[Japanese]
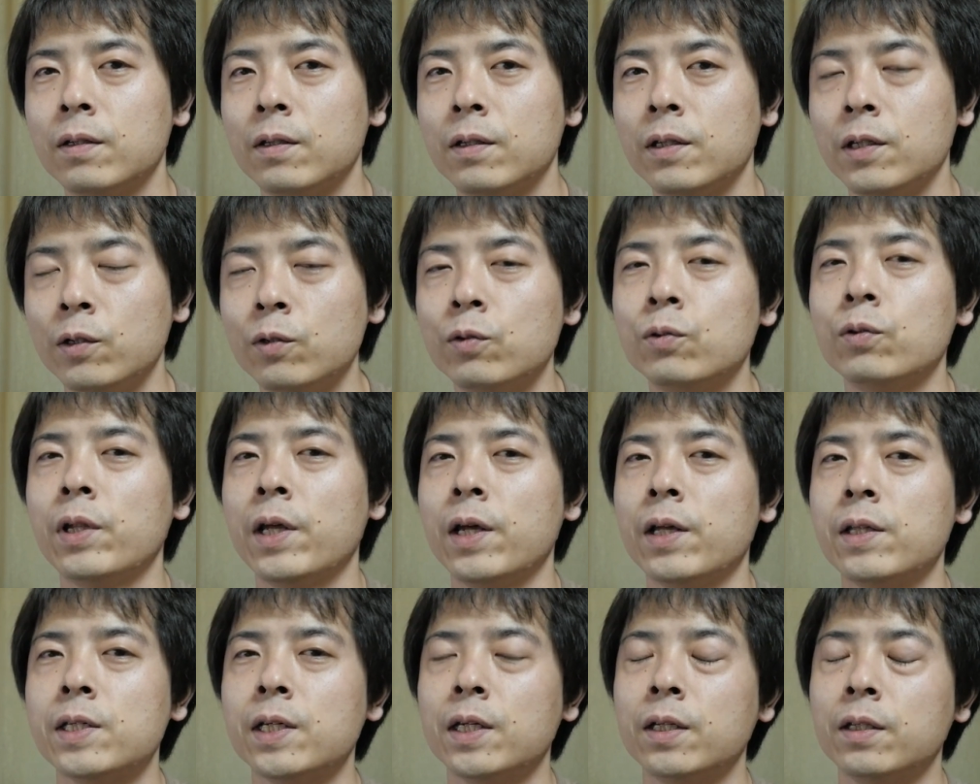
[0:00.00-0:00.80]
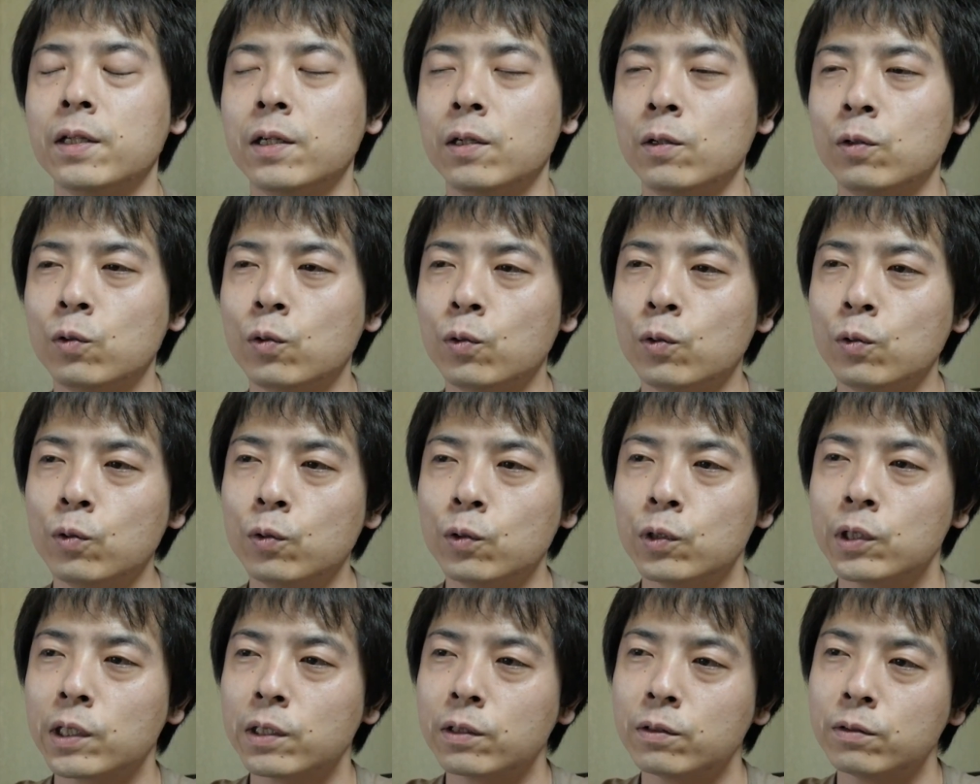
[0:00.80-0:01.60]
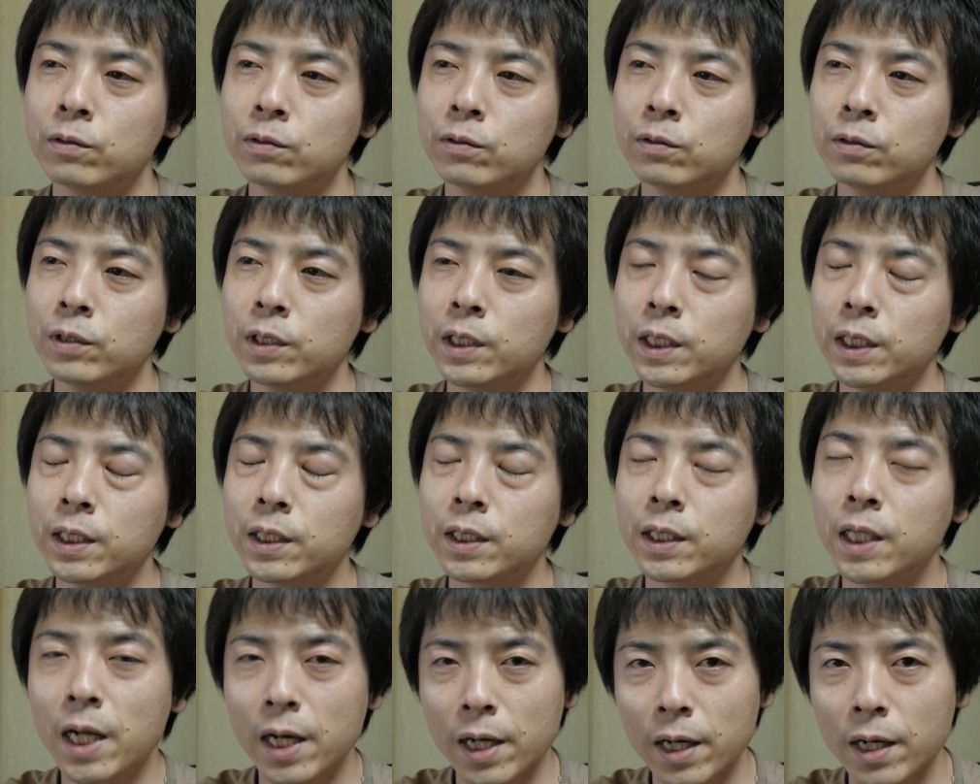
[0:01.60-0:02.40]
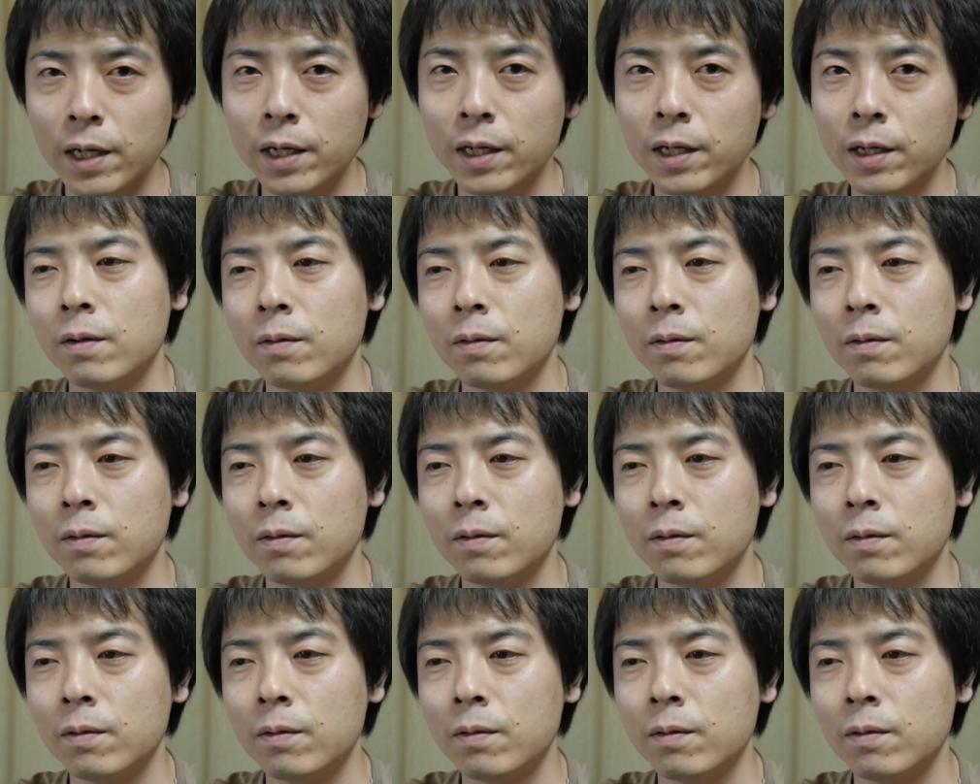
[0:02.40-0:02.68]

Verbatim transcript: ていうねチャンネル登録者数に行ったら、